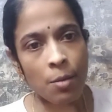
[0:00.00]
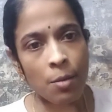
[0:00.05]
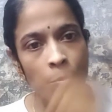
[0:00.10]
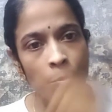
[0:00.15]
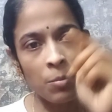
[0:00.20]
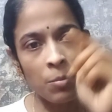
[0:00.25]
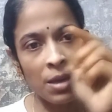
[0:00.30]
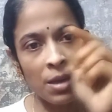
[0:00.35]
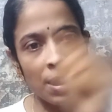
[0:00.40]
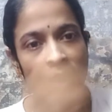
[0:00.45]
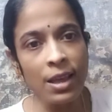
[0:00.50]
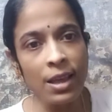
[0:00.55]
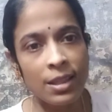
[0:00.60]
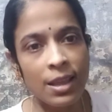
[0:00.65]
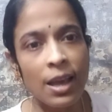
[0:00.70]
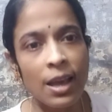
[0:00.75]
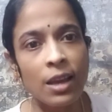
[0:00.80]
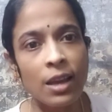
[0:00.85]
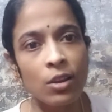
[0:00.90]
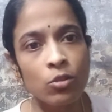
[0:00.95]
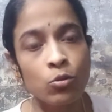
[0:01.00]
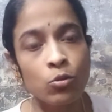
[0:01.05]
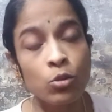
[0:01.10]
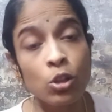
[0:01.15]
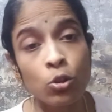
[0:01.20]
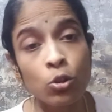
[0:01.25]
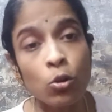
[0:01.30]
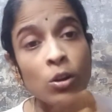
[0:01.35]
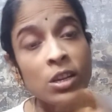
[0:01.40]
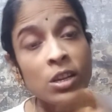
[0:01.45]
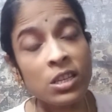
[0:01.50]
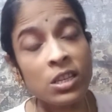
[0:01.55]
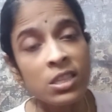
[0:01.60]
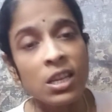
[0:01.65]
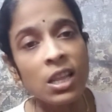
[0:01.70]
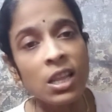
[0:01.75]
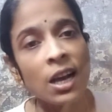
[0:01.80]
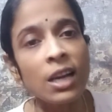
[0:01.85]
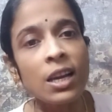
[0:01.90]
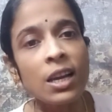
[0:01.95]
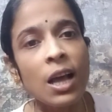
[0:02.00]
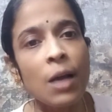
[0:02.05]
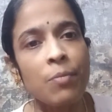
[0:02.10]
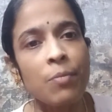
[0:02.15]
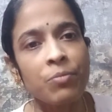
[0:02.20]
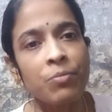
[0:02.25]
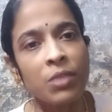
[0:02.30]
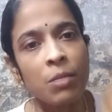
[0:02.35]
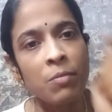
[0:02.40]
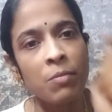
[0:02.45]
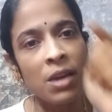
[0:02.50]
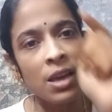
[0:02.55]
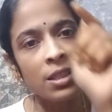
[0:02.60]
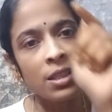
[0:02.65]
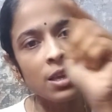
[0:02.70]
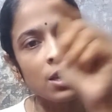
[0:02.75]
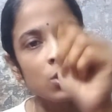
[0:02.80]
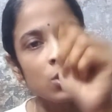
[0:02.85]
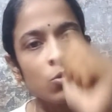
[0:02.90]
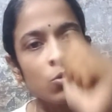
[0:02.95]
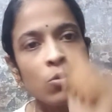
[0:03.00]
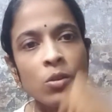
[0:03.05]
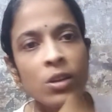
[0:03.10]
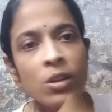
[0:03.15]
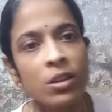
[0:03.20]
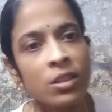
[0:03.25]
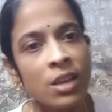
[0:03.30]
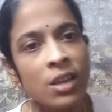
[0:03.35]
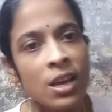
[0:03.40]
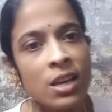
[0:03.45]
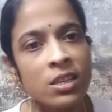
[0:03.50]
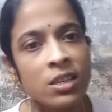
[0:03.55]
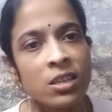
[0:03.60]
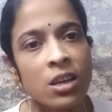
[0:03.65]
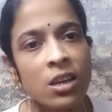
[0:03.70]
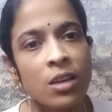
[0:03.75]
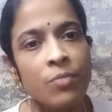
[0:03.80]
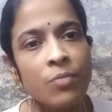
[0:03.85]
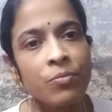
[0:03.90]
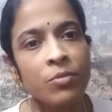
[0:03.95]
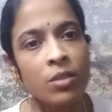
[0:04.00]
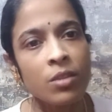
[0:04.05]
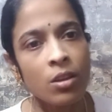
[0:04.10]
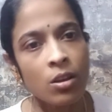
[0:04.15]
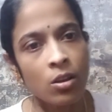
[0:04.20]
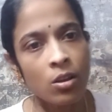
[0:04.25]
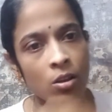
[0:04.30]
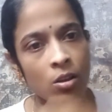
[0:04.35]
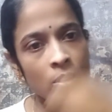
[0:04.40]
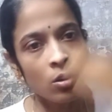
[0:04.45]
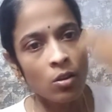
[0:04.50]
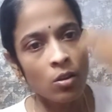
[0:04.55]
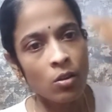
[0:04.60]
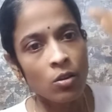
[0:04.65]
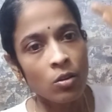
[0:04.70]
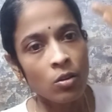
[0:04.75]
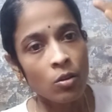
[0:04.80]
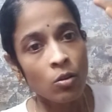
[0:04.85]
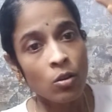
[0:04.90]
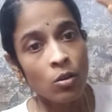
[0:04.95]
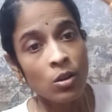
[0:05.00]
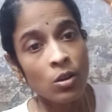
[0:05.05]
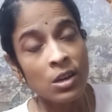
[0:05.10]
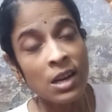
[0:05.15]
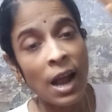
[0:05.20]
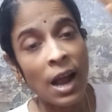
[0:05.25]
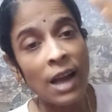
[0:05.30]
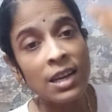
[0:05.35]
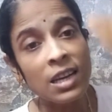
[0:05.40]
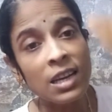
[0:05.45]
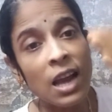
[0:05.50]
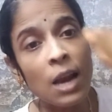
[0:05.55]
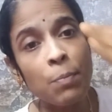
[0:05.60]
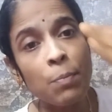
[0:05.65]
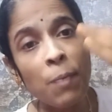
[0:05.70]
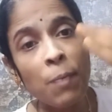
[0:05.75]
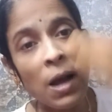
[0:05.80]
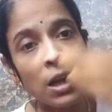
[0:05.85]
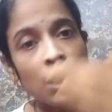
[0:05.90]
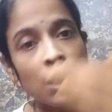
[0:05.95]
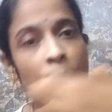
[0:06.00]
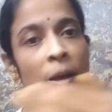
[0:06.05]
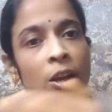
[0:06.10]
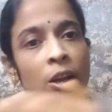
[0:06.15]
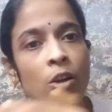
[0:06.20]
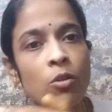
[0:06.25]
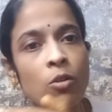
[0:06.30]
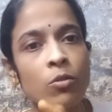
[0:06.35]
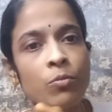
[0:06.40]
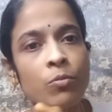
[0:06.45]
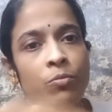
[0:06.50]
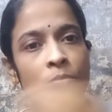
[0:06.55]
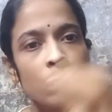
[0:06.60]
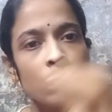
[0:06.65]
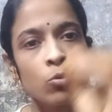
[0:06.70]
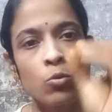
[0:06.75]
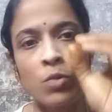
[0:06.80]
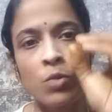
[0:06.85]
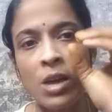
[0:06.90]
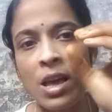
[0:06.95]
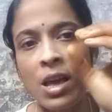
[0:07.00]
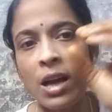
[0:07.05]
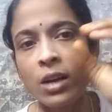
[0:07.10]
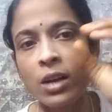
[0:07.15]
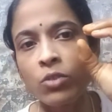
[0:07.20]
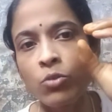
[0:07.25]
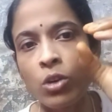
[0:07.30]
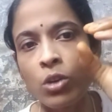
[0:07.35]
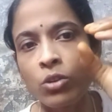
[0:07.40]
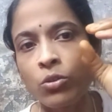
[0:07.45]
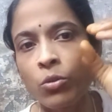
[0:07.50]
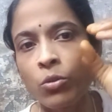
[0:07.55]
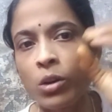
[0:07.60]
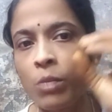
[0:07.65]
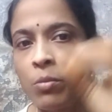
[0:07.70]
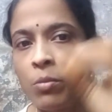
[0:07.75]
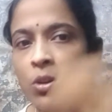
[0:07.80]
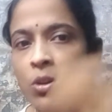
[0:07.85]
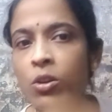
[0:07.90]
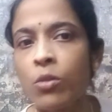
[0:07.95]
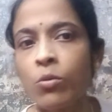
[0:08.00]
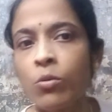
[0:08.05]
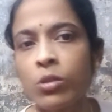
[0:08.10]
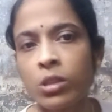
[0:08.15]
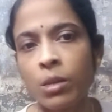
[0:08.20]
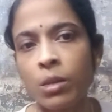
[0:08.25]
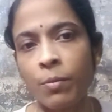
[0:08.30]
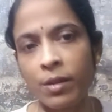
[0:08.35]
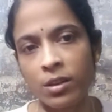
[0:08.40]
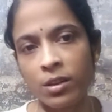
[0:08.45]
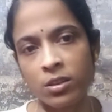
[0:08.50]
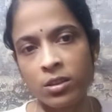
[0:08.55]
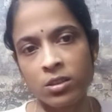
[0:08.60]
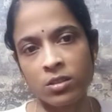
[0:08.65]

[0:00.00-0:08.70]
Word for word: মেয়েদের যদি তোর ইচ্ছা থাকে না মেয়েদের স্কুল দিয়ে এসে রান্নার ফাঁকে ফাঁকেও তুই একটু একটু করে ভিডিও করতে পারিস